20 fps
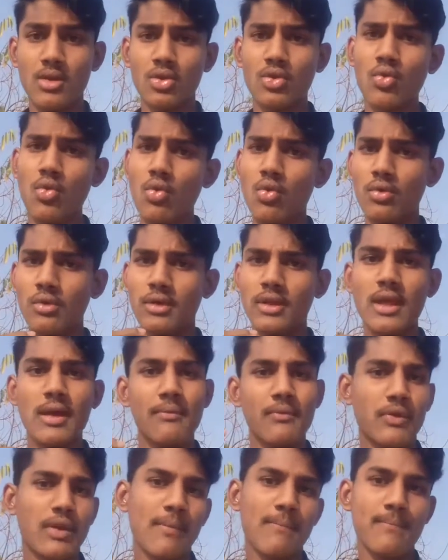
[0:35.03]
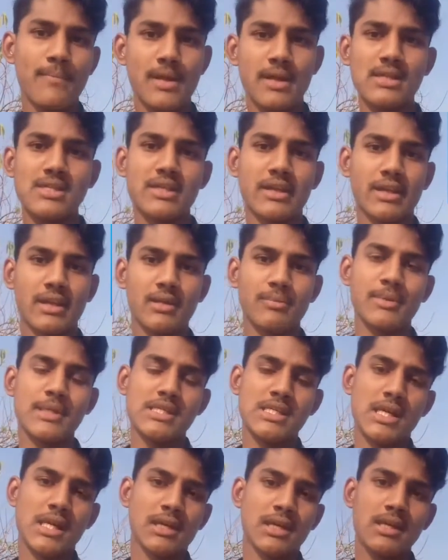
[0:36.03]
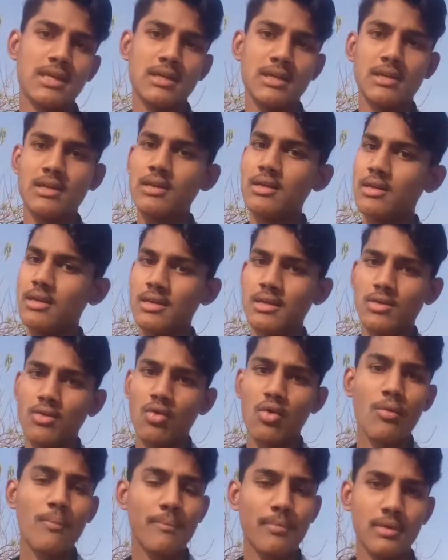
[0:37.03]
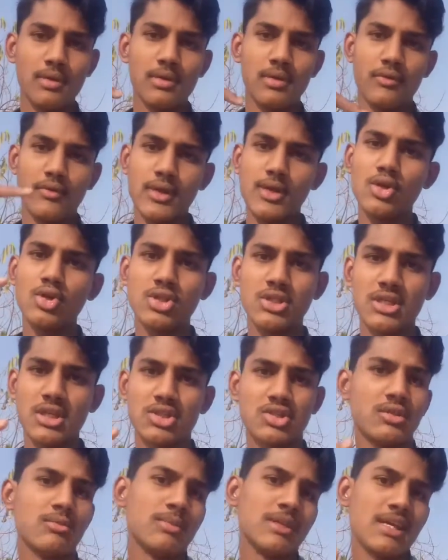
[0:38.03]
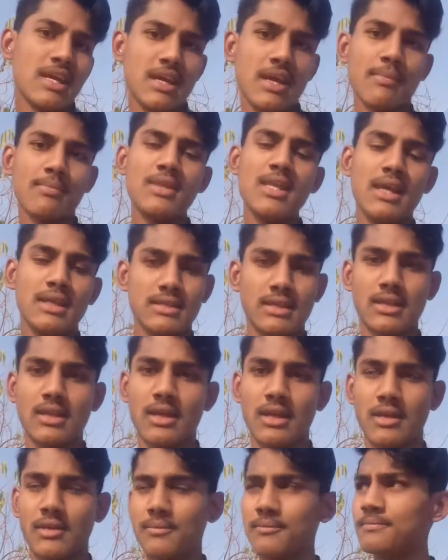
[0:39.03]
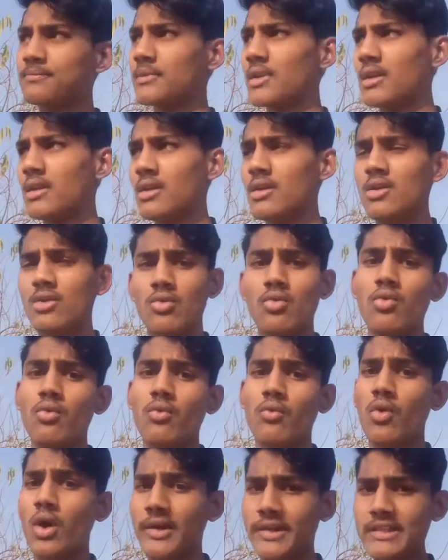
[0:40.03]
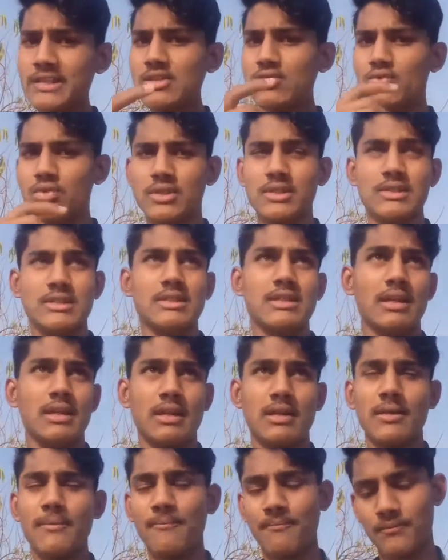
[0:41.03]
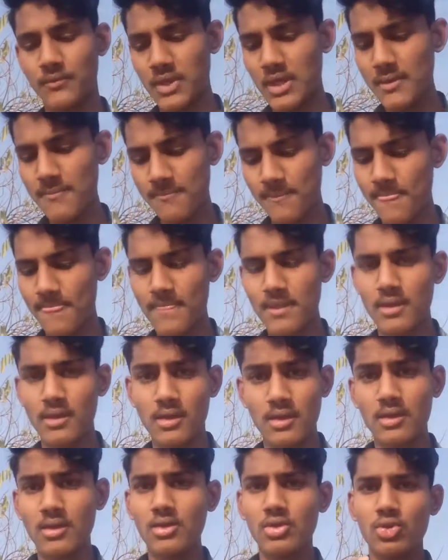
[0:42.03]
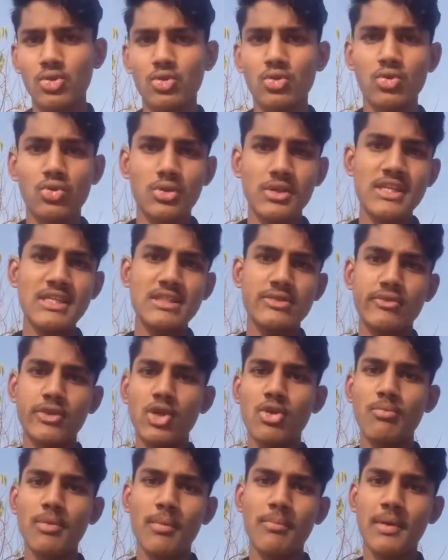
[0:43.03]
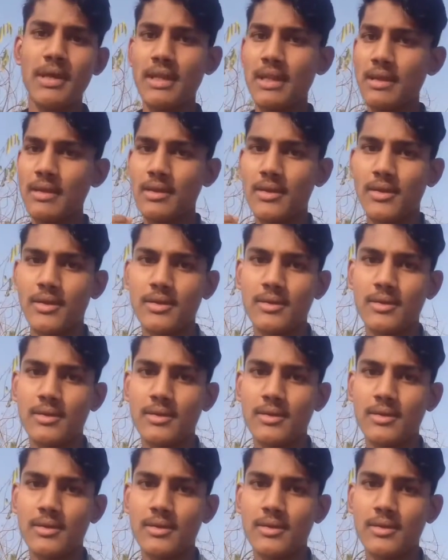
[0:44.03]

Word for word: तो या फिर आप मेरे चैनल पर जाके होम वीडियो सेक्शन में जाके आप देख सकते हैं वाट इज़ कुकीज़ करके ठीक है तो इस वीडियो में मैंने